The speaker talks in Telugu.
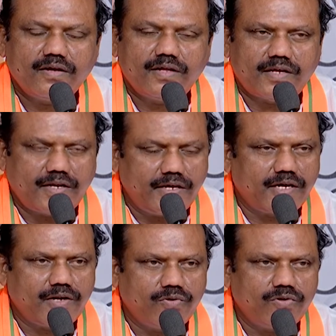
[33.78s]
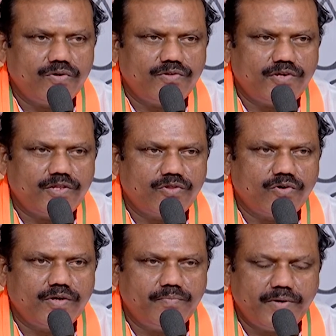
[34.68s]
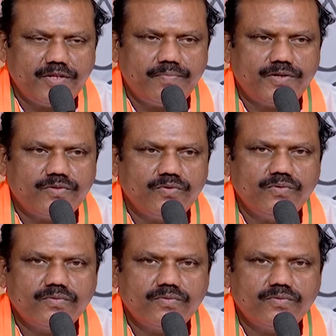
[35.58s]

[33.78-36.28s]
గత అనేక రోజుల నుంచి ఎంతో ఇబ్బంది పెడుతూ